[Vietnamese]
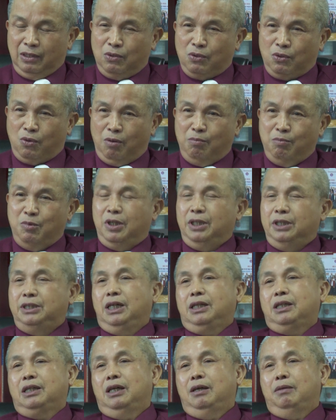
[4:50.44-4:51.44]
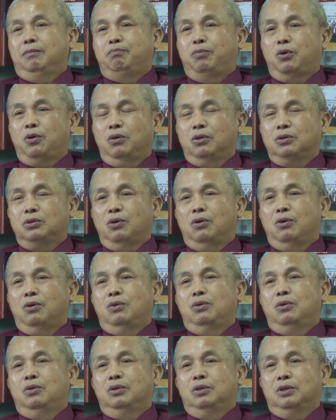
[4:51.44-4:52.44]
nó có một cái chất là proto
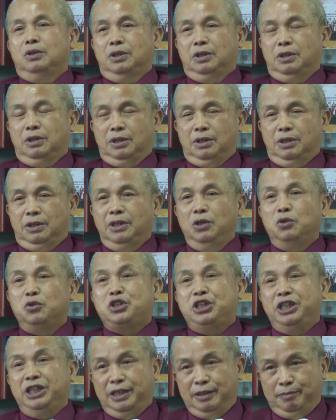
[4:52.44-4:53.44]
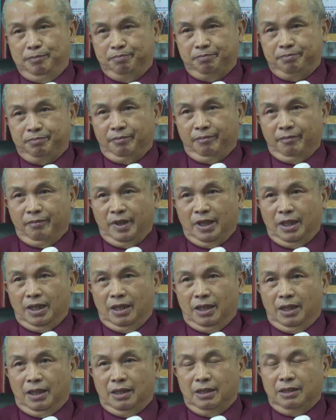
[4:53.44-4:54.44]
dioxin
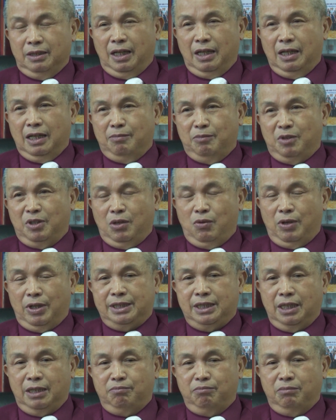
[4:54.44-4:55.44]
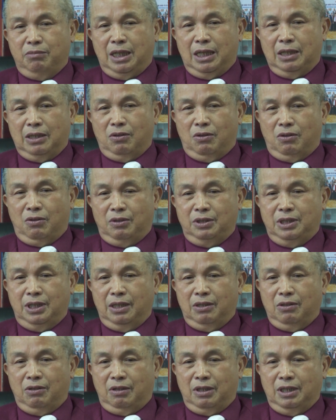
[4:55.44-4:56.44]
đây là một cái hoạt chất mà nó có
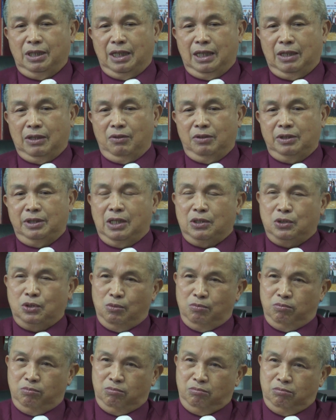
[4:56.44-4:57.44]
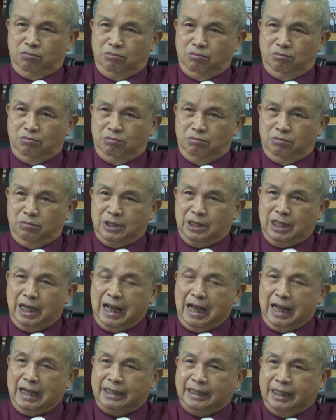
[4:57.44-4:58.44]
thể nói là nó tác dụng
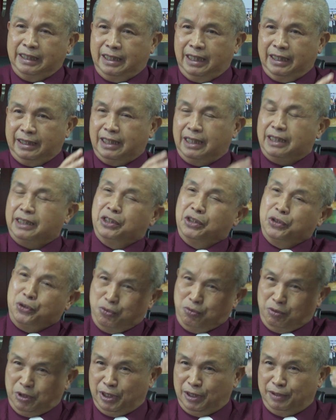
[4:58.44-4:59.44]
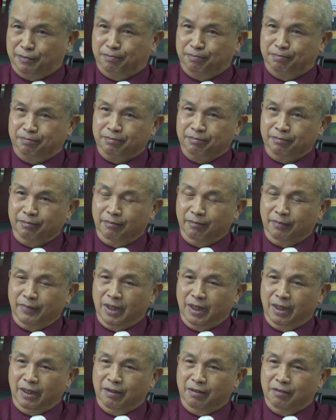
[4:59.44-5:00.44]
cả kích thích thần kinh trung ương
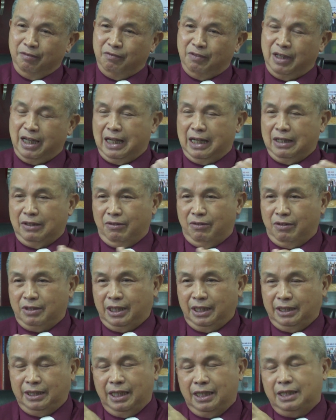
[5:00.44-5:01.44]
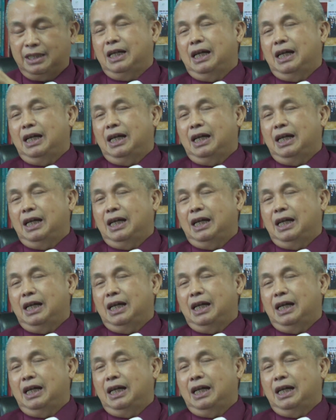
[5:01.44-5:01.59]
và nó kích thích